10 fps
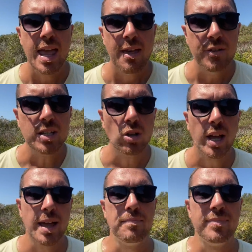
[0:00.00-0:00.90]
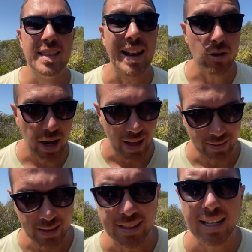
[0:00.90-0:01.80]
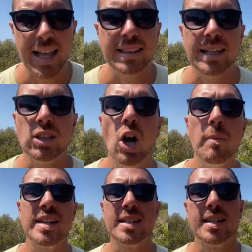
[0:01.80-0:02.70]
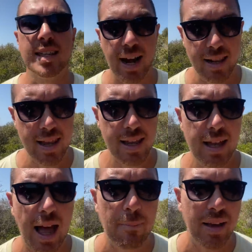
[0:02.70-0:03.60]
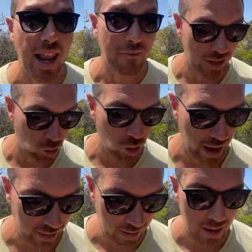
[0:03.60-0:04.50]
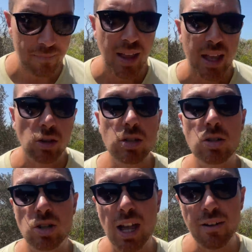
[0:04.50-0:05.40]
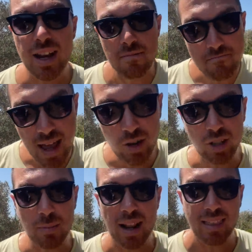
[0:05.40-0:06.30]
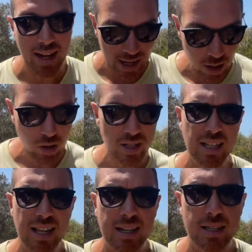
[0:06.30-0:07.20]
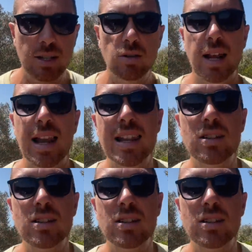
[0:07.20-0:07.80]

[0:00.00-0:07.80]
visto che l'arrogante tenente Thomas Strelling, appena ventunenne, non si sognava nemmeno di prendere in considerazione le